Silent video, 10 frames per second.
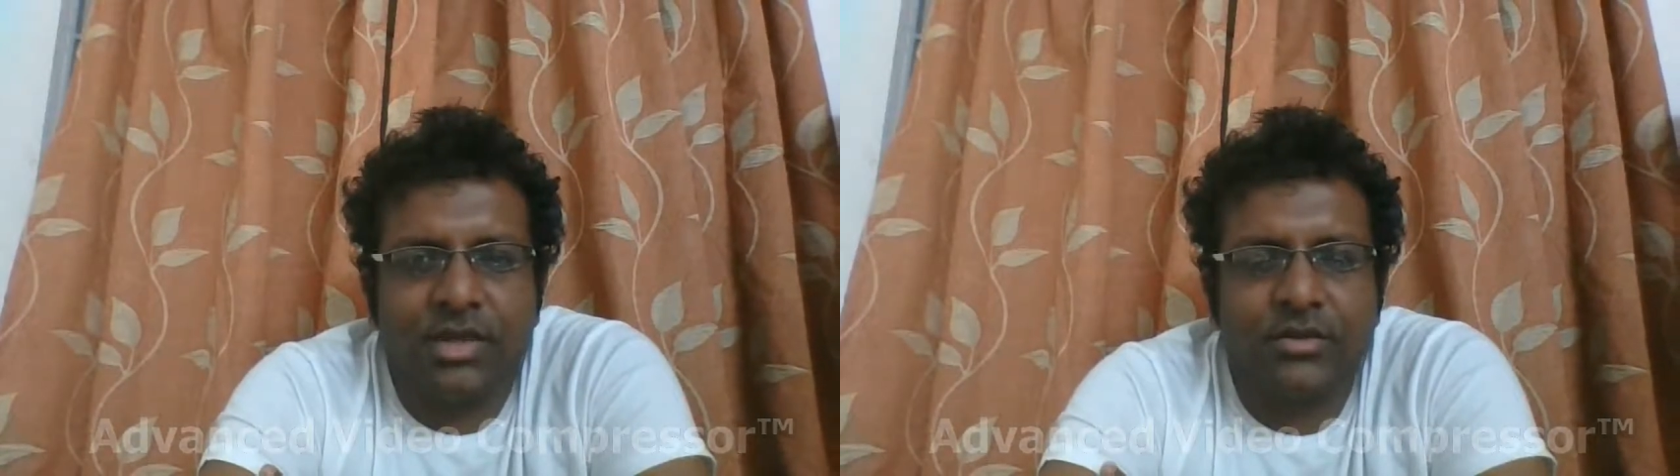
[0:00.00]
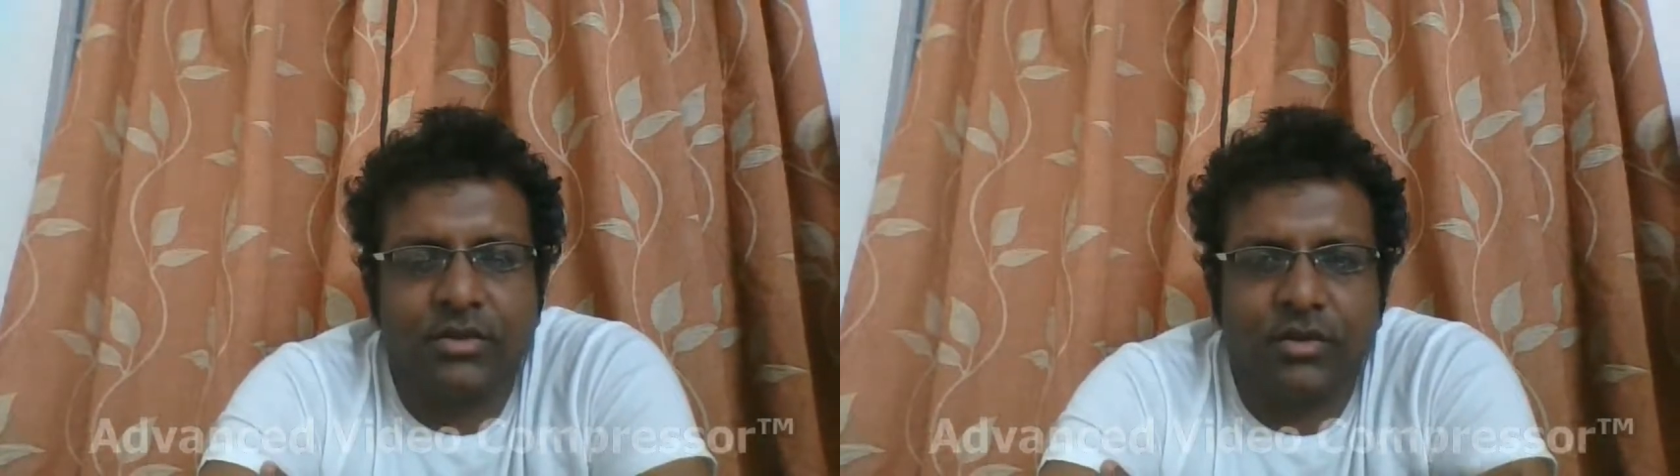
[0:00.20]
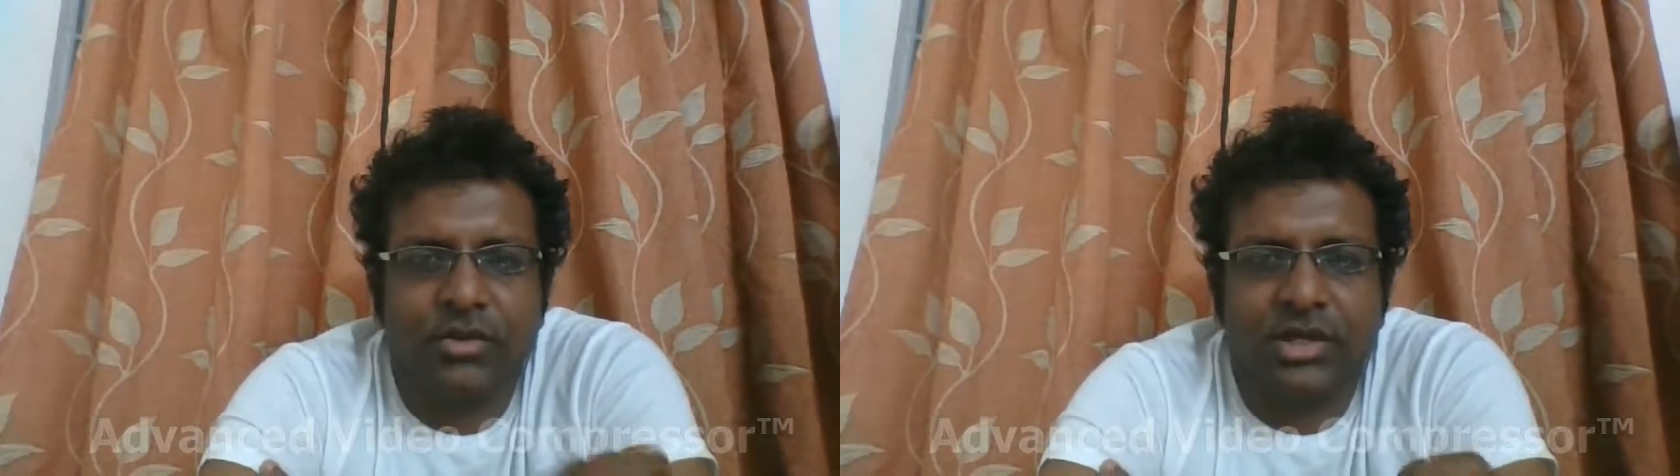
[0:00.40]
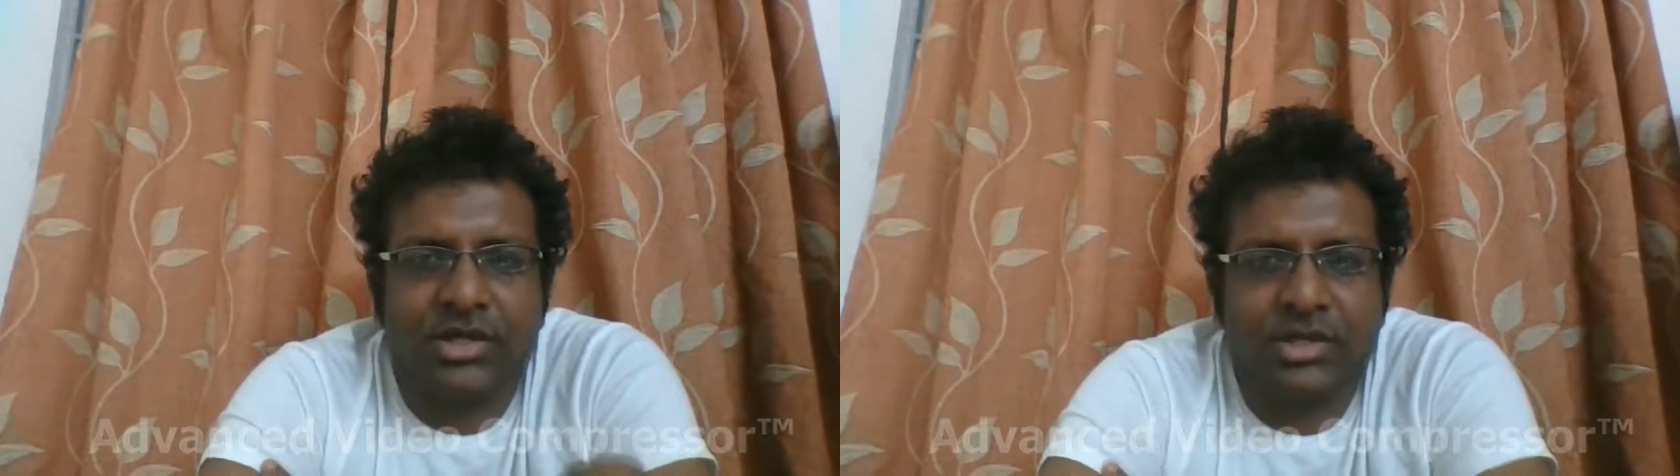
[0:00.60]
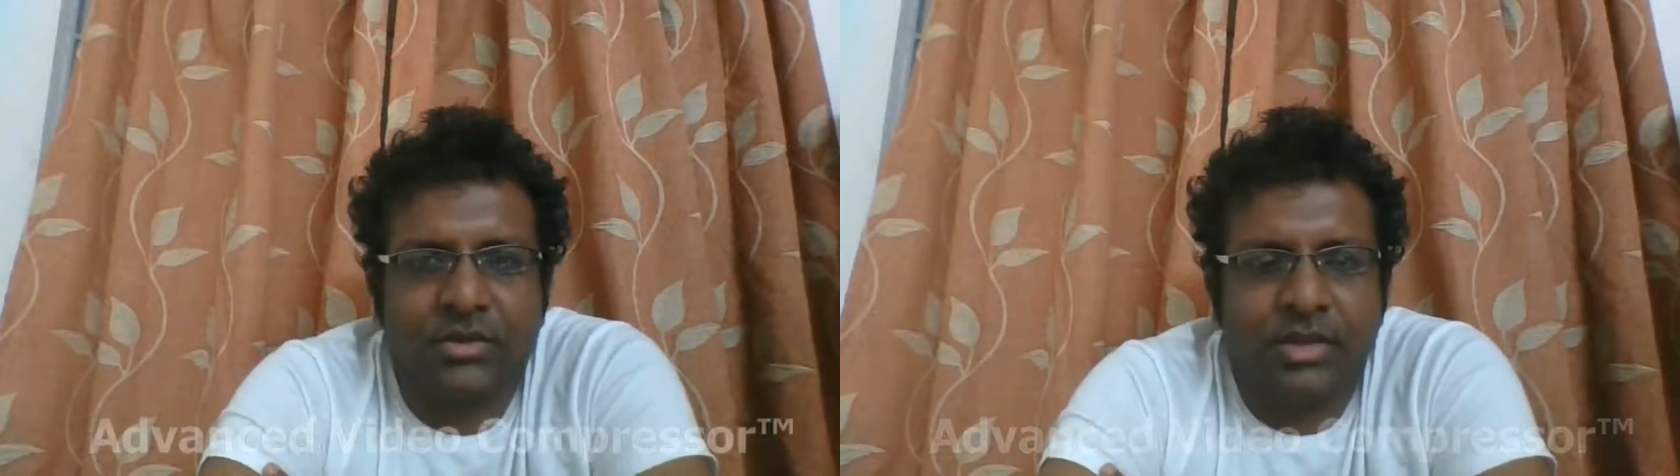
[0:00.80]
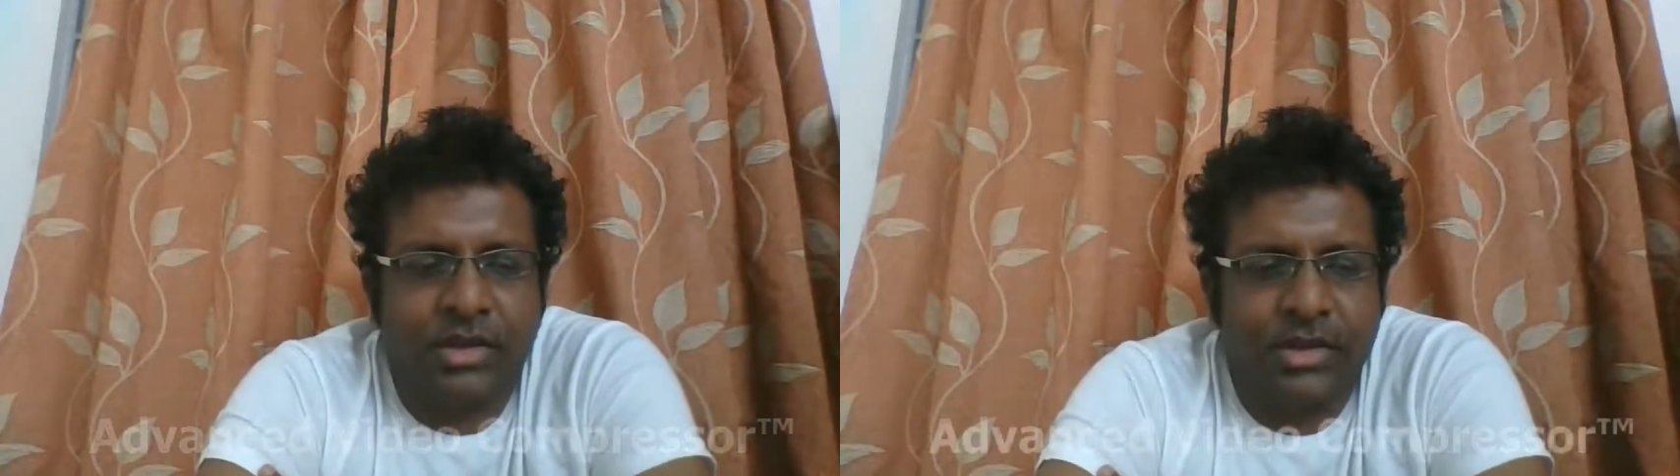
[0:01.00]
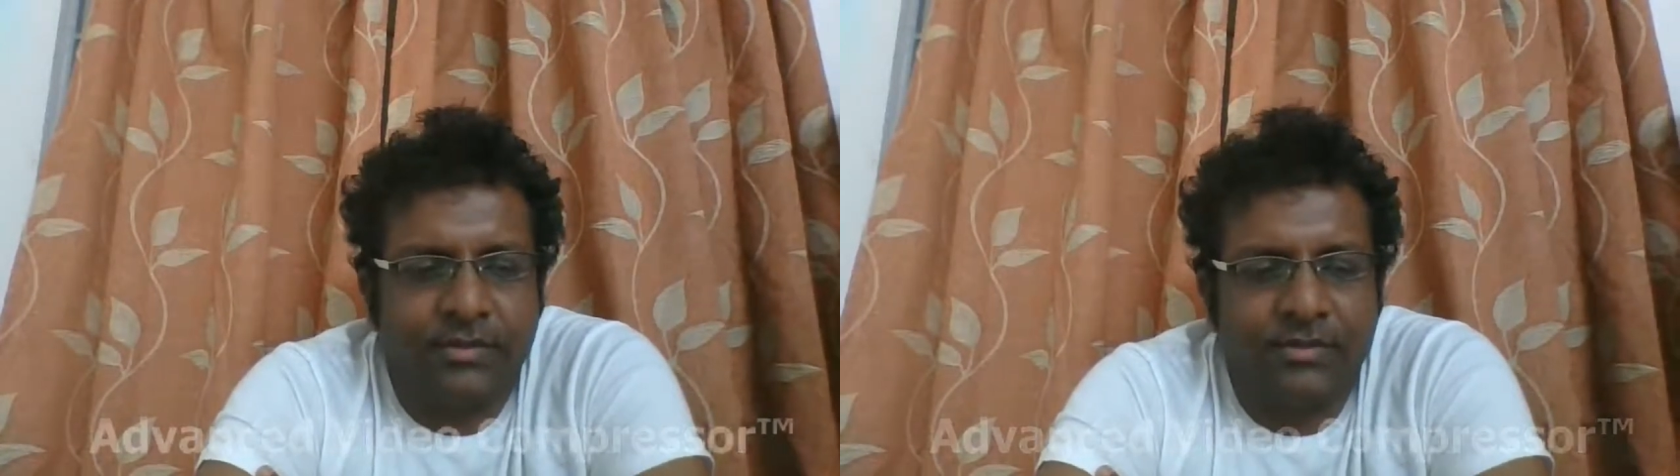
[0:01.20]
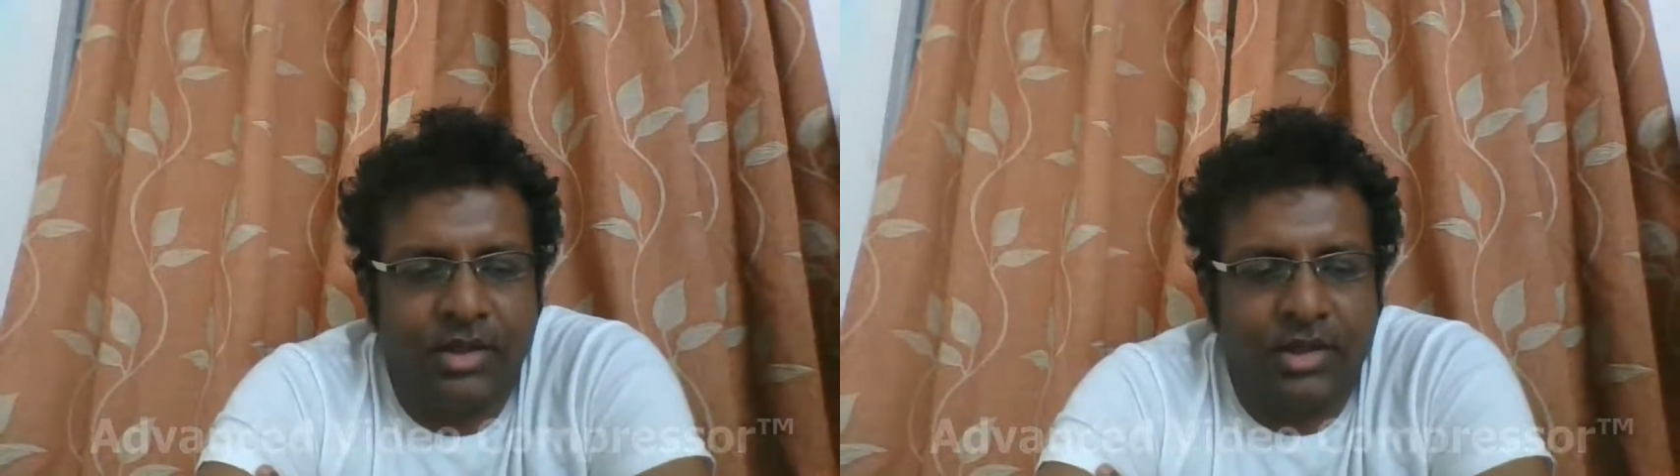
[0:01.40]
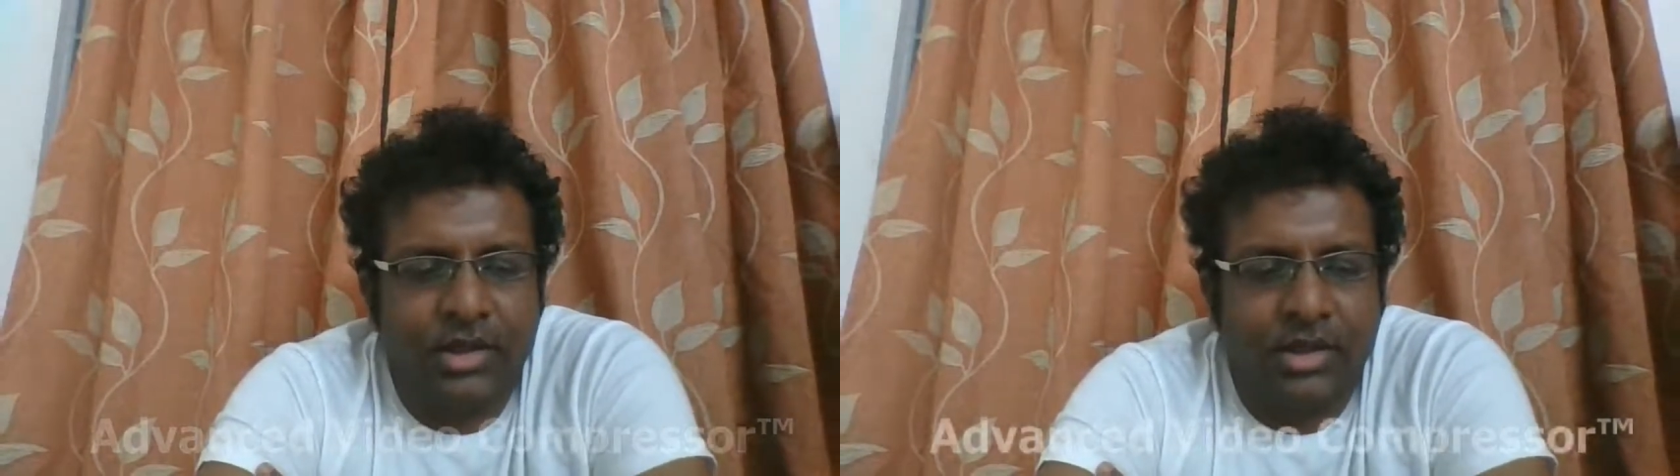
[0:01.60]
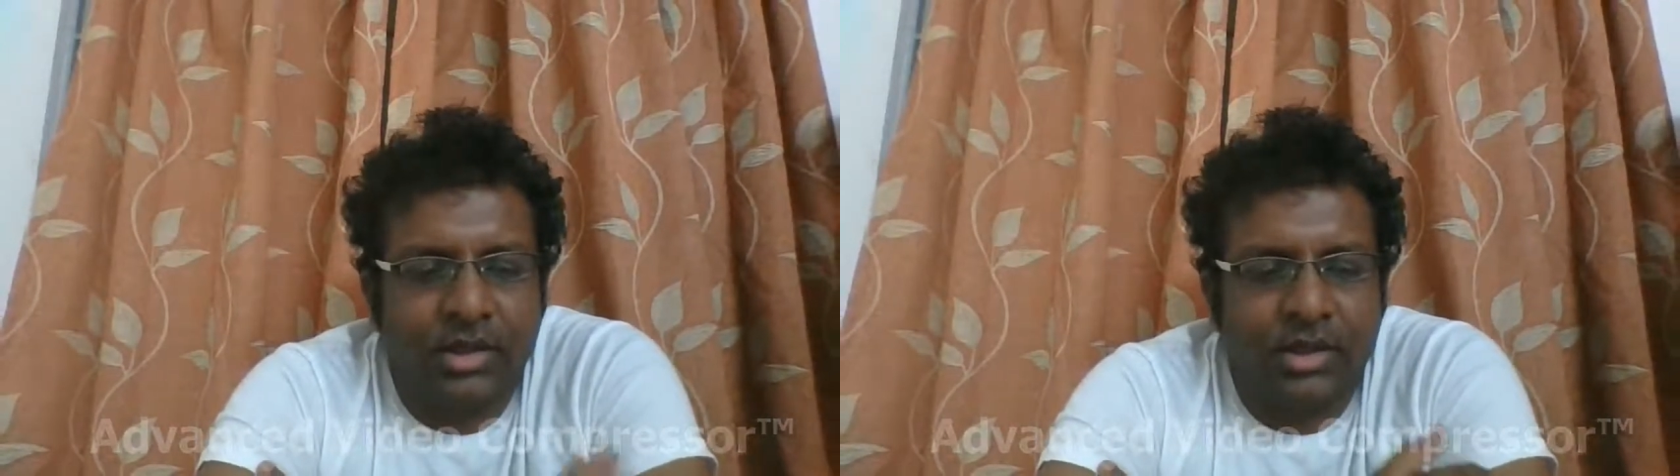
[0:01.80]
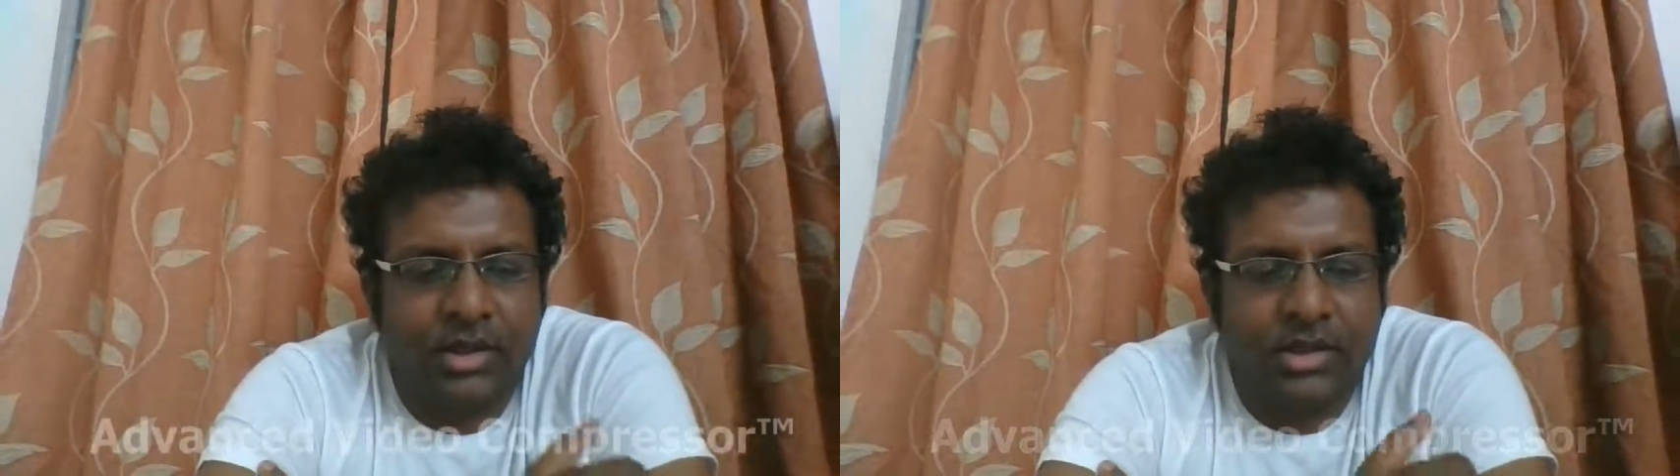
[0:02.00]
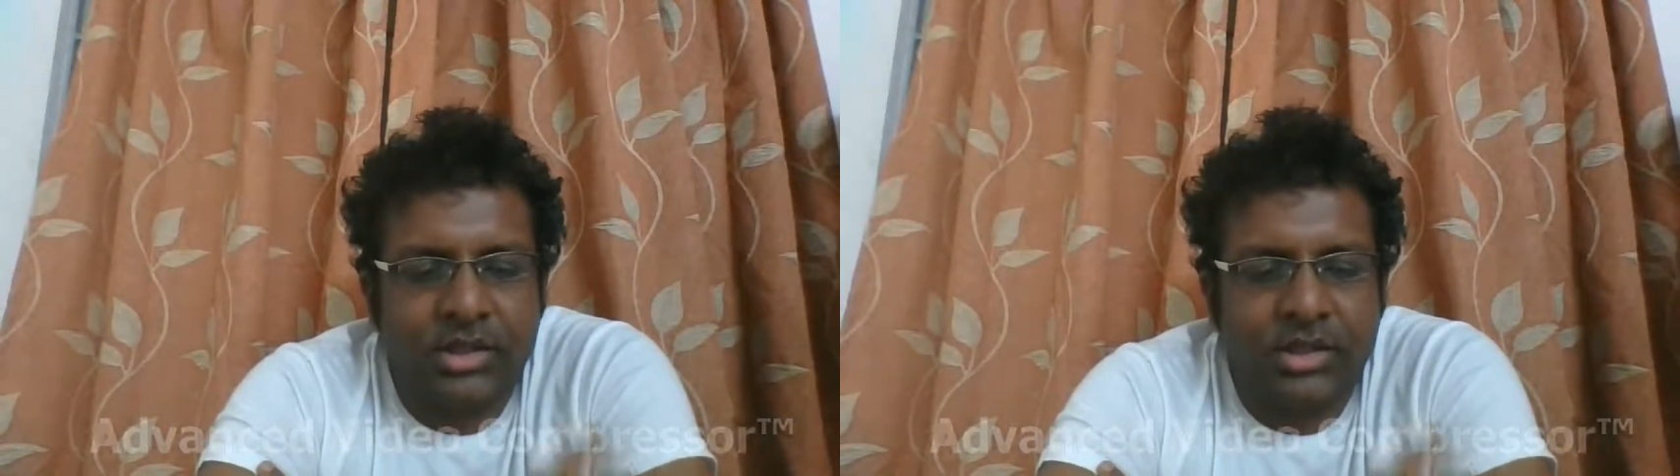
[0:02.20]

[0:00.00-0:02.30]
மனசு வந்து கொஞ்சம் கஷ்டமாக இருக்குது